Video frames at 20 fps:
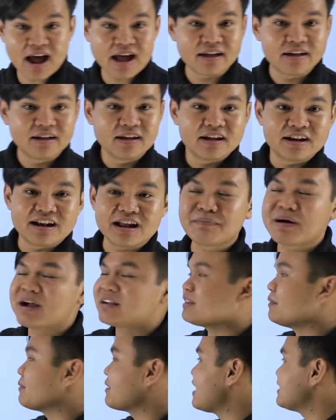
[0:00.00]
ได้นะบาง
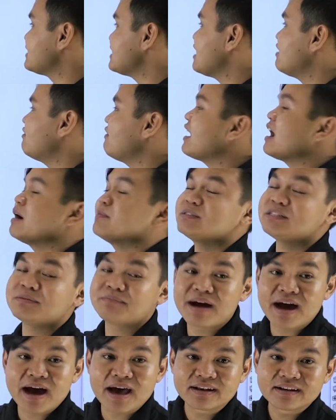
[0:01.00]
ตำราใช้คำว่าคำส
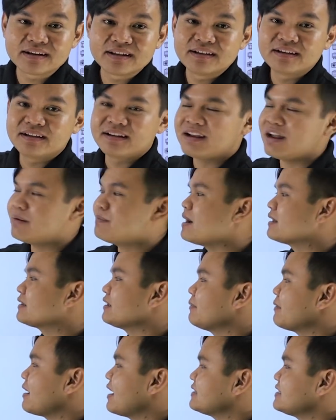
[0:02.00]
มาสนะบาง
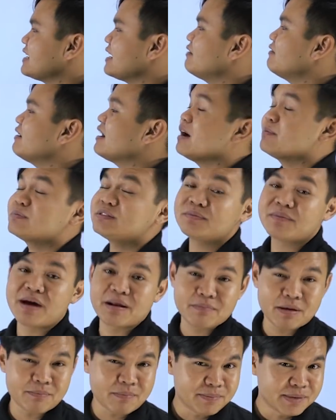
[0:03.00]
ตำราใช้คำว่าคำสมา
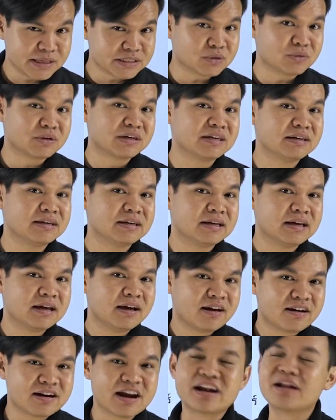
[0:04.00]
สแบบไม่มีสนธิ
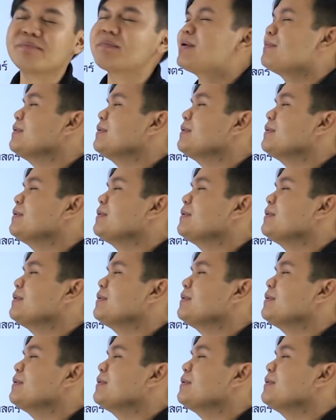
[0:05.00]
นะทำไม